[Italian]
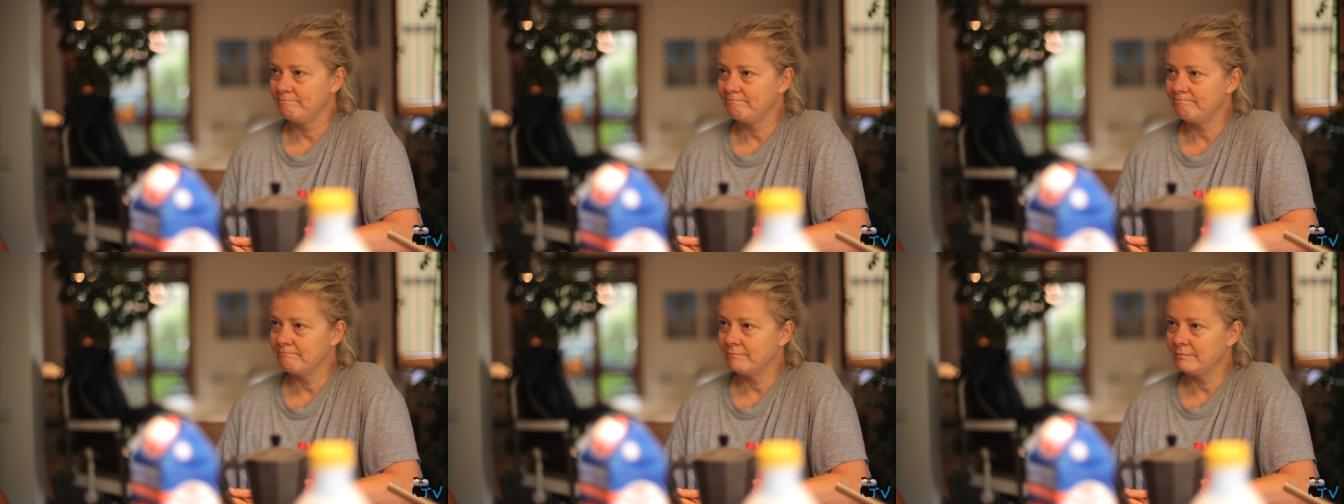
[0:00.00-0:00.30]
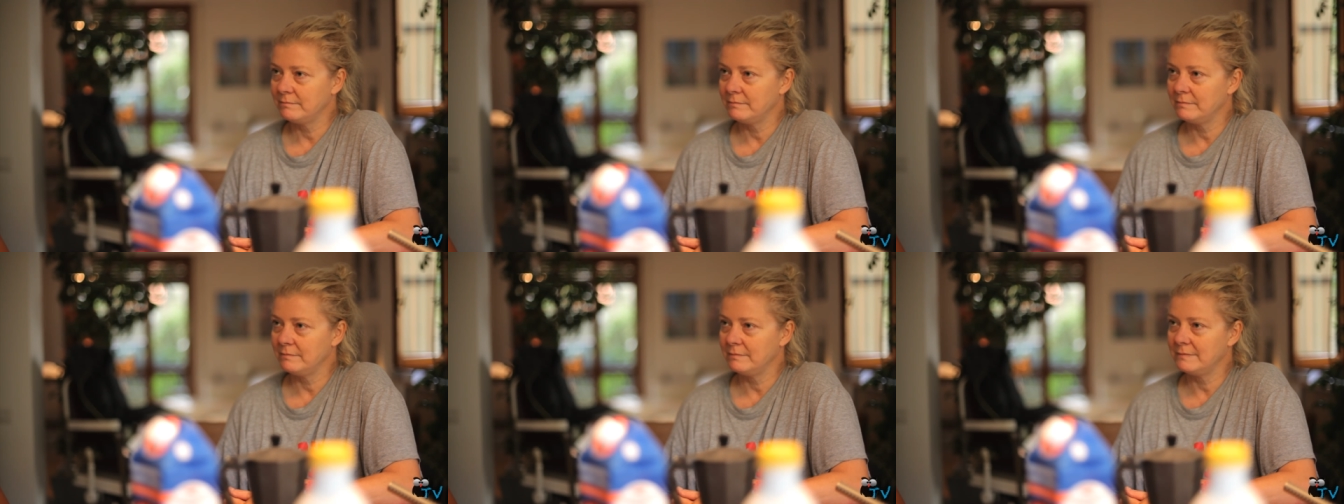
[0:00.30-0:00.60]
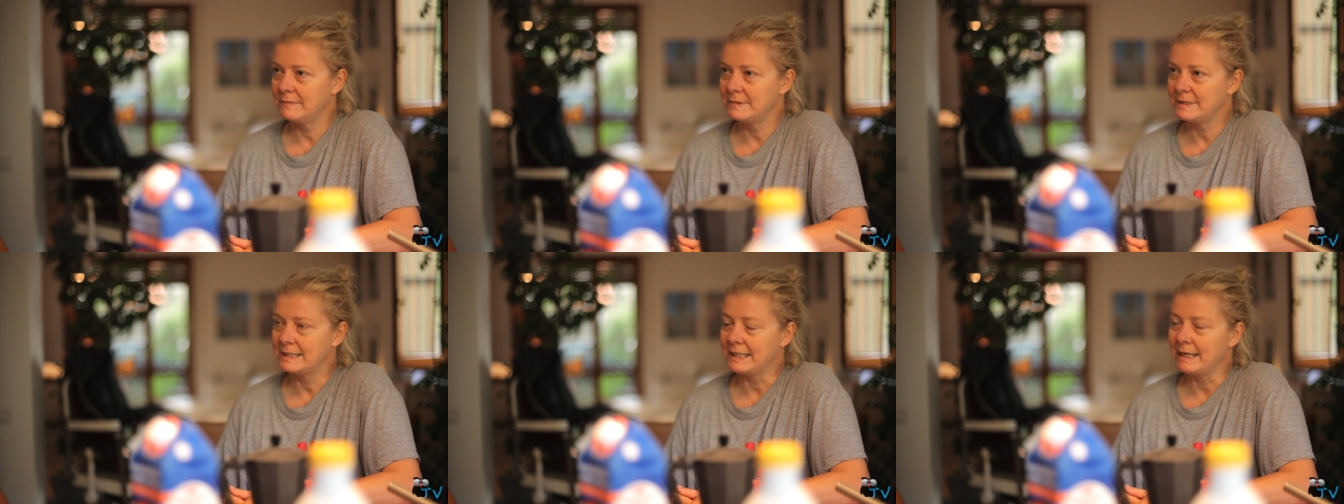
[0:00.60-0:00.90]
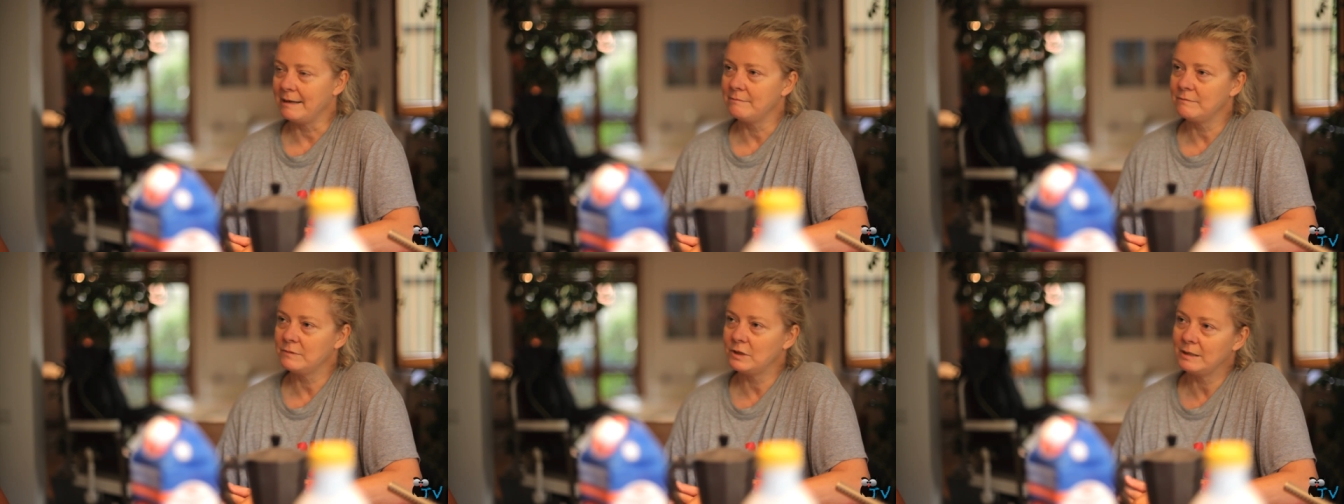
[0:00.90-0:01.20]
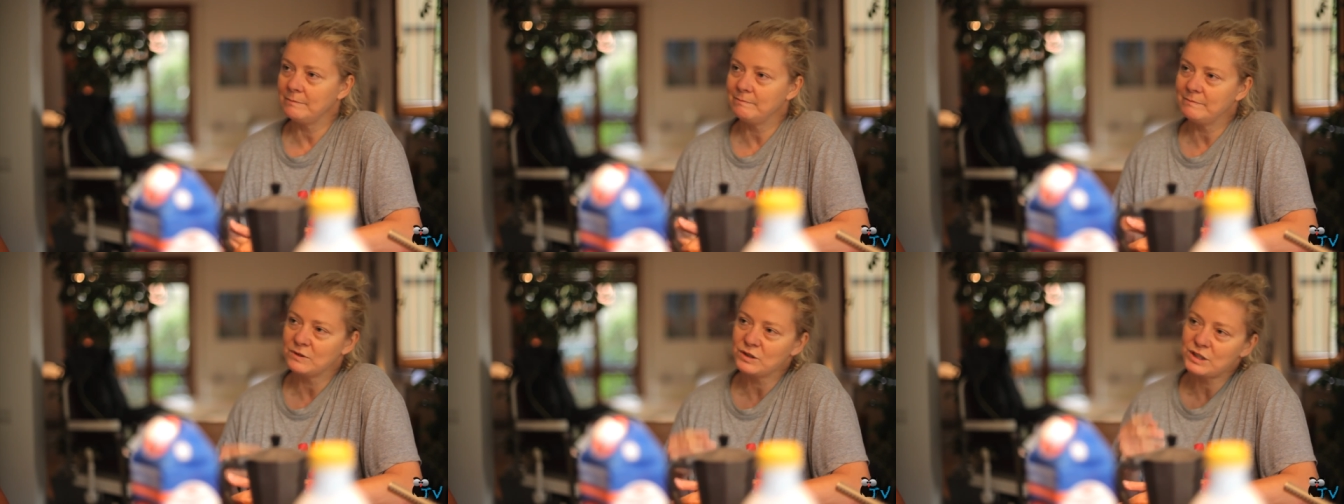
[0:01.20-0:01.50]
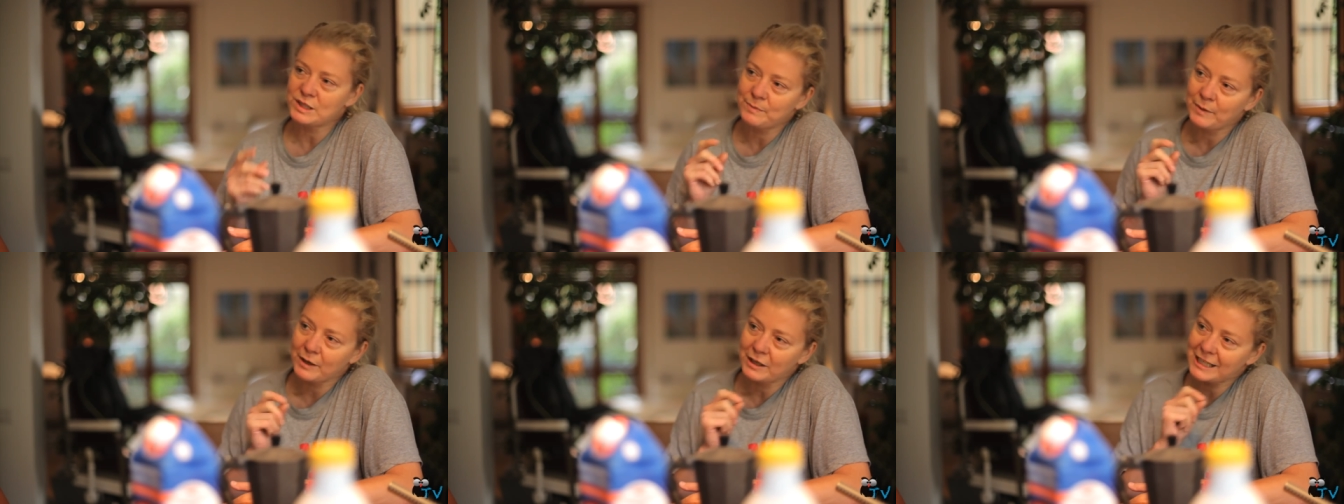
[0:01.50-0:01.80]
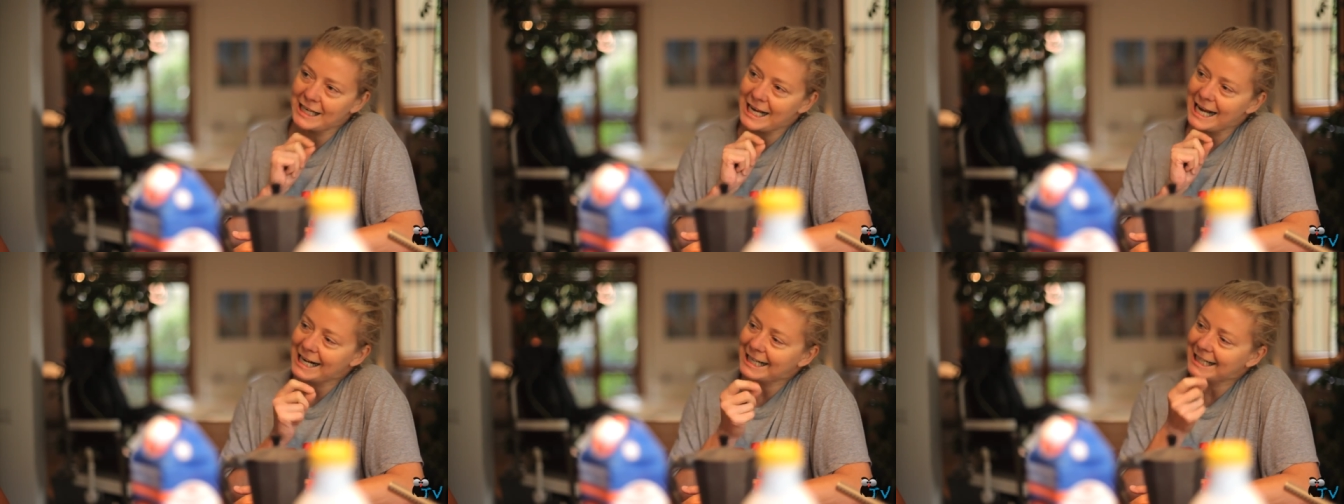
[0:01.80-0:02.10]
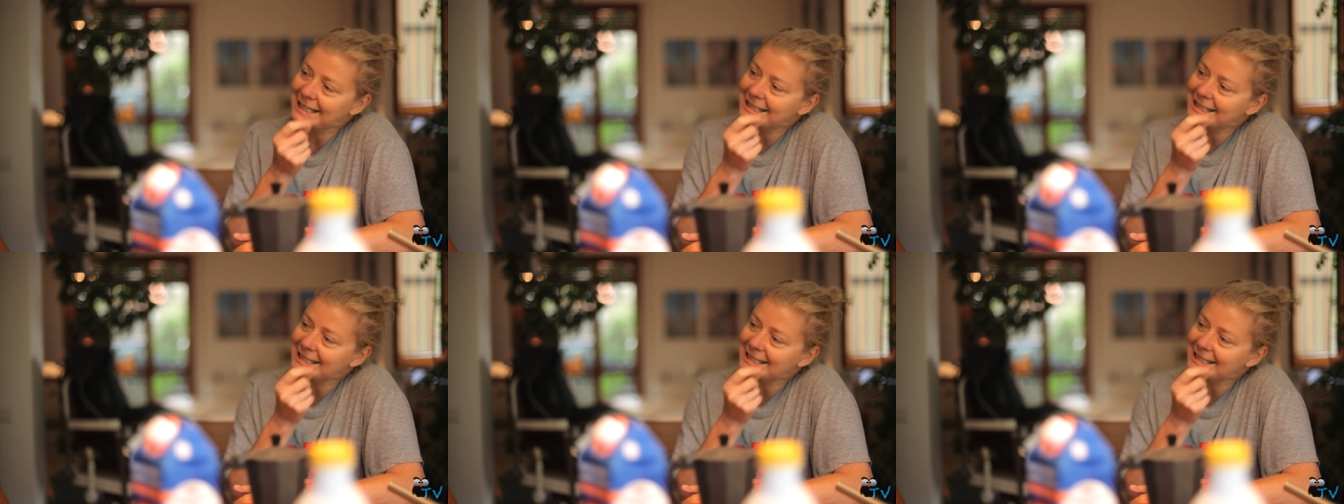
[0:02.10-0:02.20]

Mm, cioè, non si può neanche